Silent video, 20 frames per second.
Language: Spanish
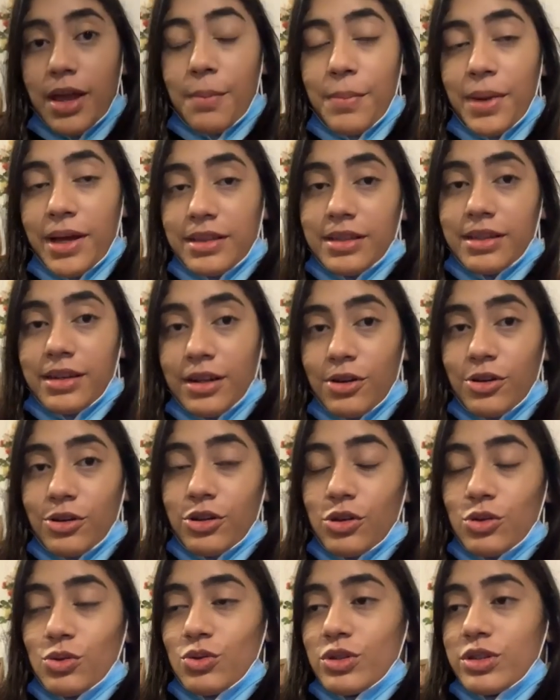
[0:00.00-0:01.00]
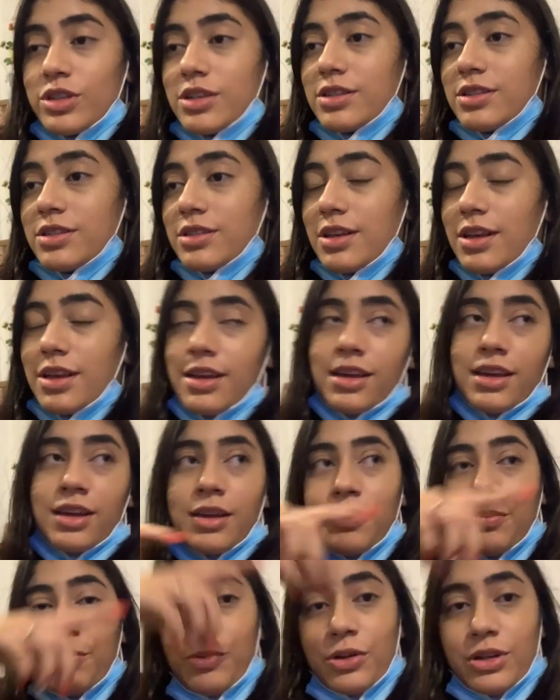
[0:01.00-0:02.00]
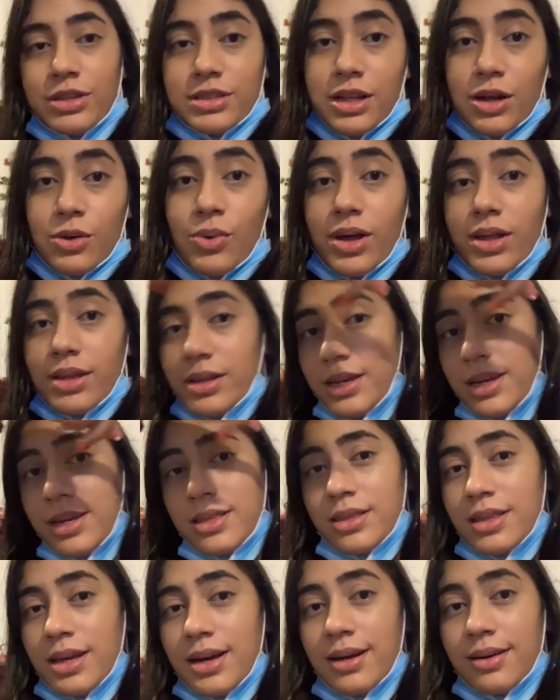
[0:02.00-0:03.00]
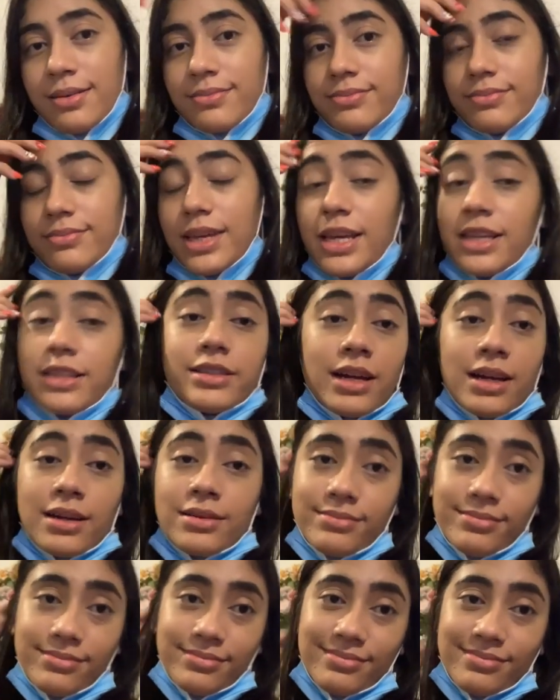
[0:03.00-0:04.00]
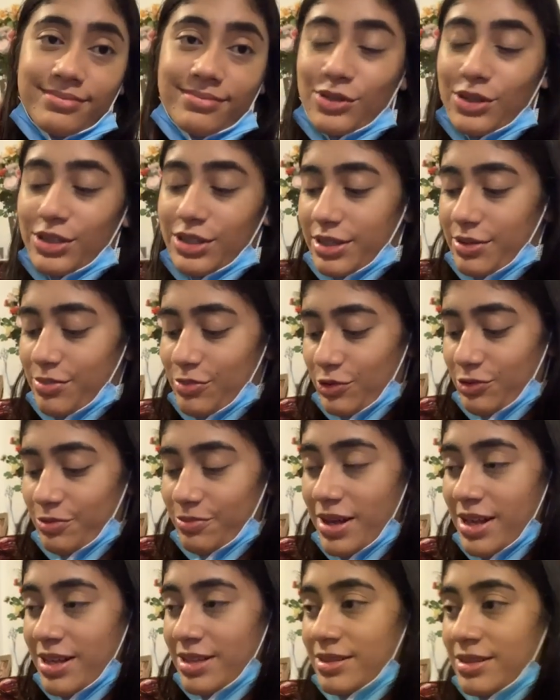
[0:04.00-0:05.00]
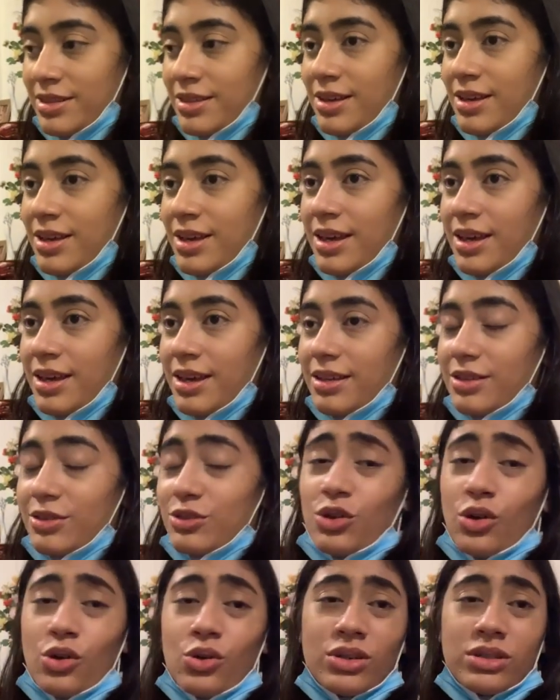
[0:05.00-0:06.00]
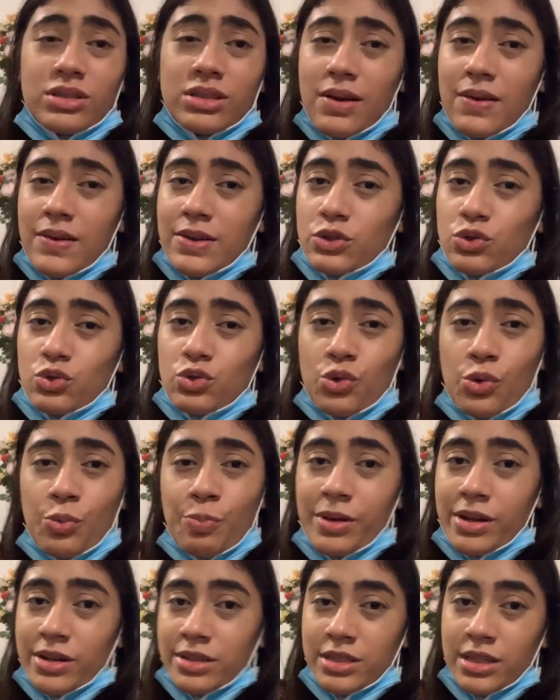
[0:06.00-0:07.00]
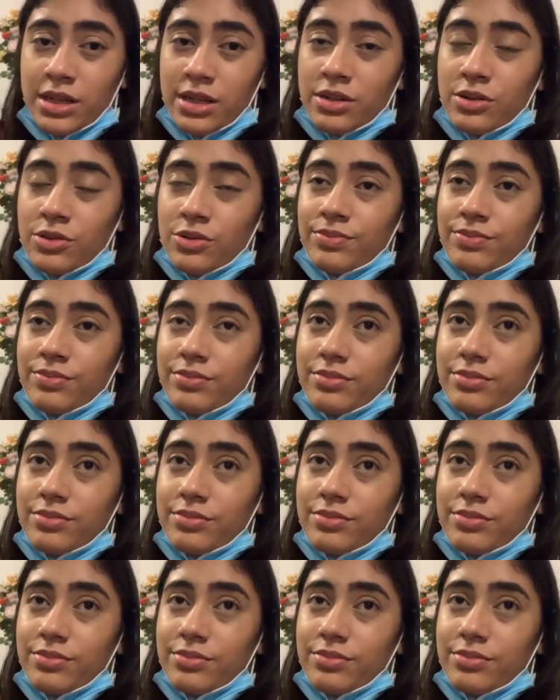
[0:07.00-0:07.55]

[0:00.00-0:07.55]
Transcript: Mati recogió dulces eh, por esta cuadrita y ya, no hicimos más. Todo estaba súper lleno.